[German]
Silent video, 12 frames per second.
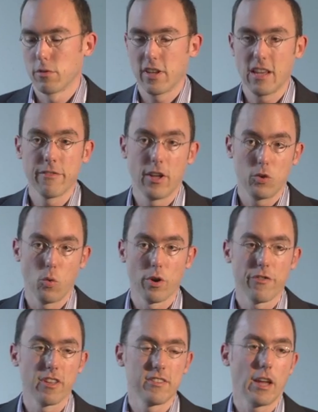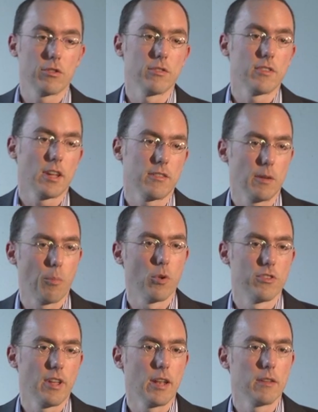gegenwärtig ungefähr 66
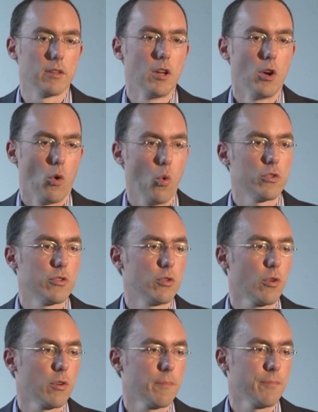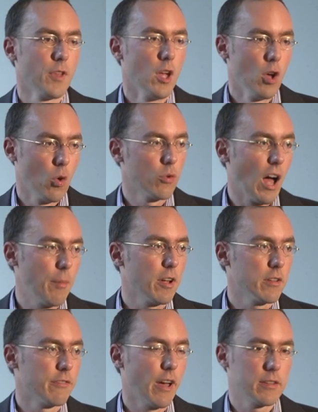Prozent hochzudrücken und
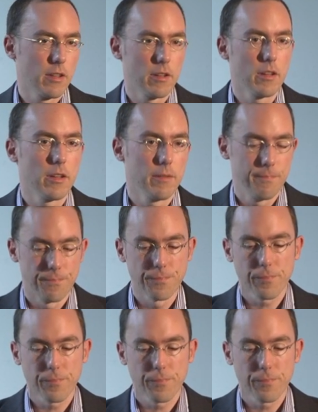arbeiten weiter dahin,